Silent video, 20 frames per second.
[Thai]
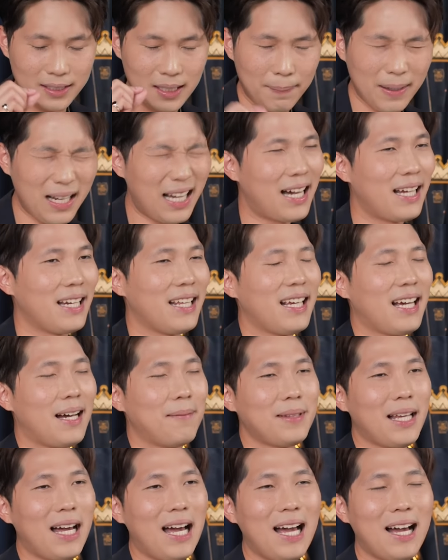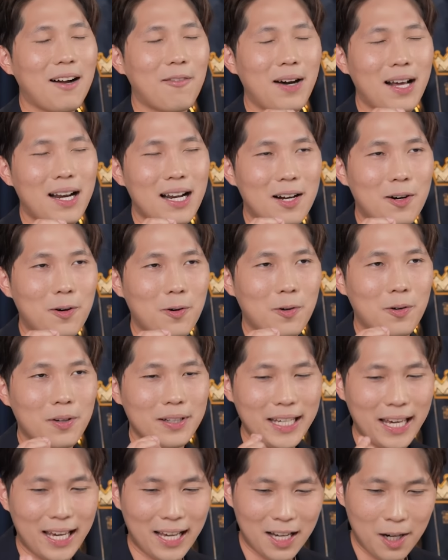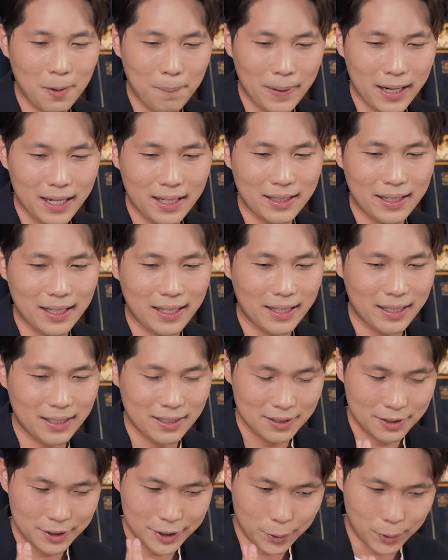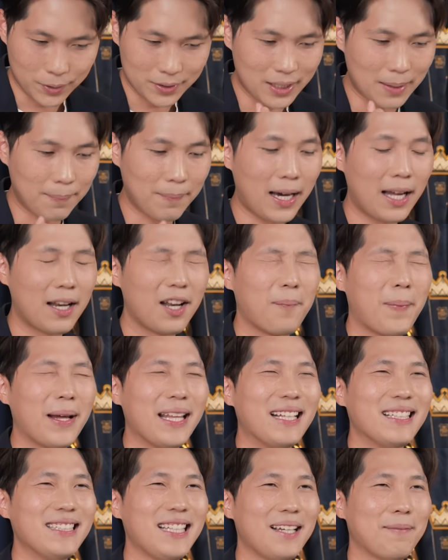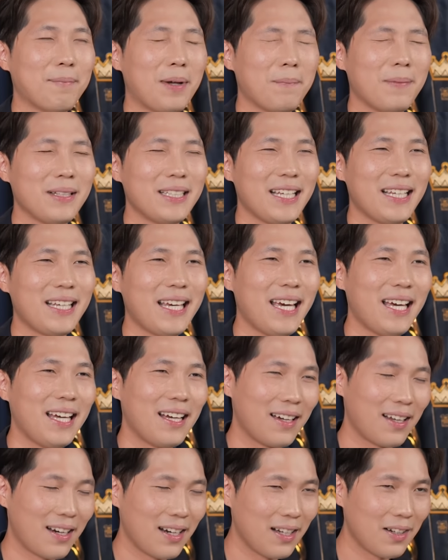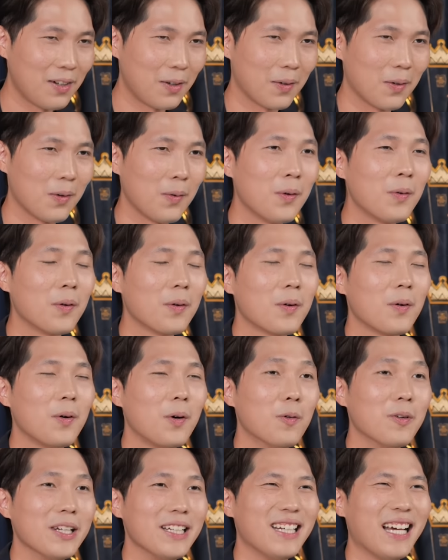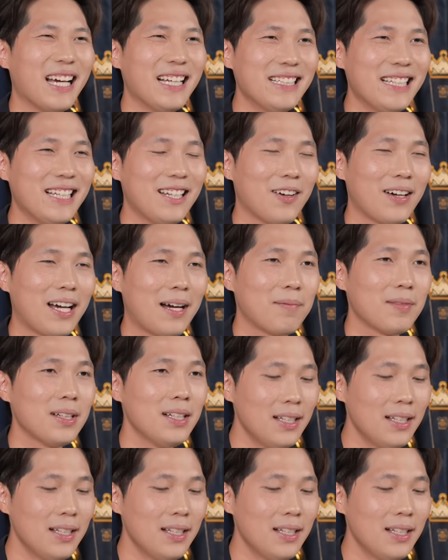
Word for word: ซึ่งปัญหานี้ครับถ้าหากว่าเราแกะเข้าไปในโจทย์สำคัญของมันจริงๆมันไม่ใช่แค่เรื่องของโรคโควิด -19 หรอกครับ